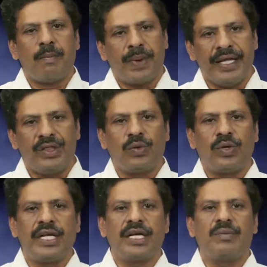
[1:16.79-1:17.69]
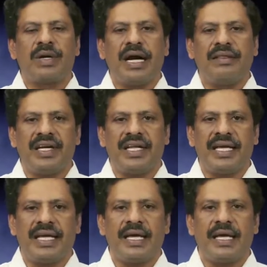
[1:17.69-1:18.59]
படித்து கொண்டிருக்கும்
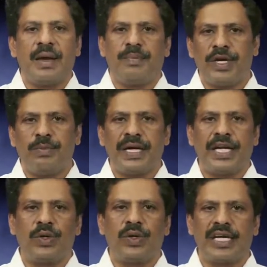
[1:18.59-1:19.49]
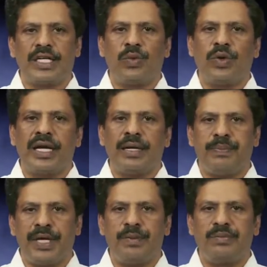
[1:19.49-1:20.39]
காலத்திலேயே பெரும்பண்ணையூர் என்ற ஊரில்
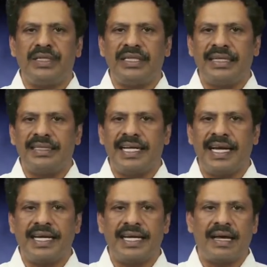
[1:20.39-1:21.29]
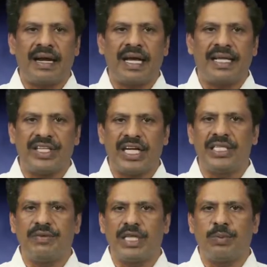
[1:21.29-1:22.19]
பெரும் நிலக்கிழாராக
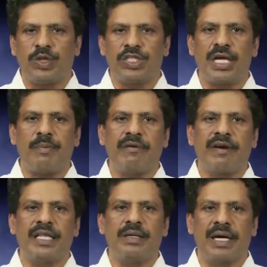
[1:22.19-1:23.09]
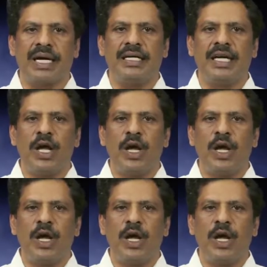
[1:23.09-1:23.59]
திகழ்ந்து வந்த முத்துசாமி அவர்களது மகள்